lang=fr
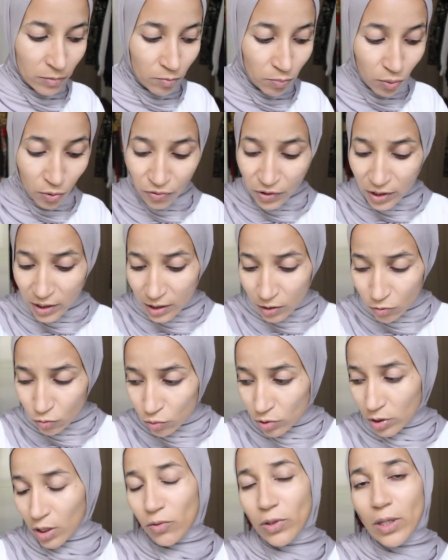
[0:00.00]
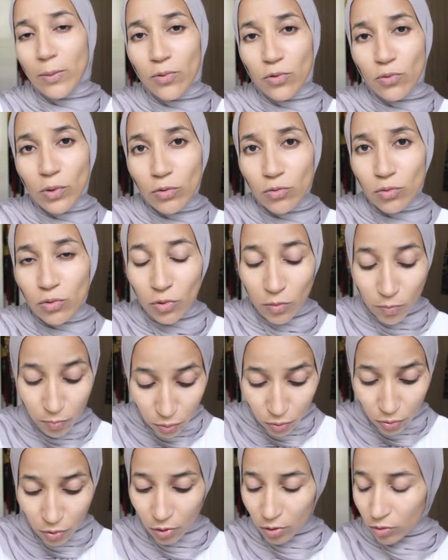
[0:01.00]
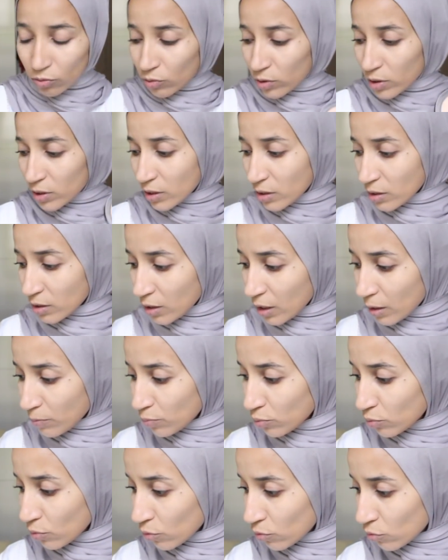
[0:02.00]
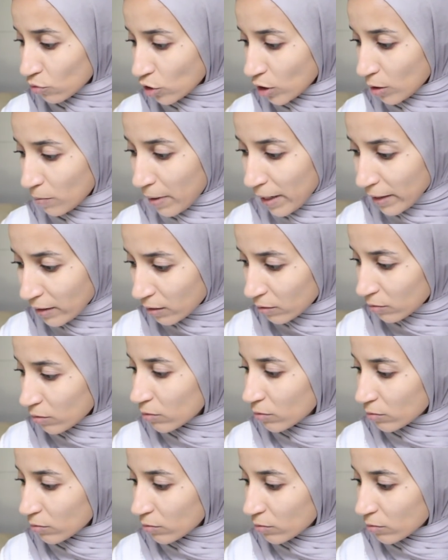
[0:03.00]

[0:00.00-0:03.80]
pour fixer tout ça, on a besoin d'une poudre. Donc ici, c'est la poudre de chez MAC.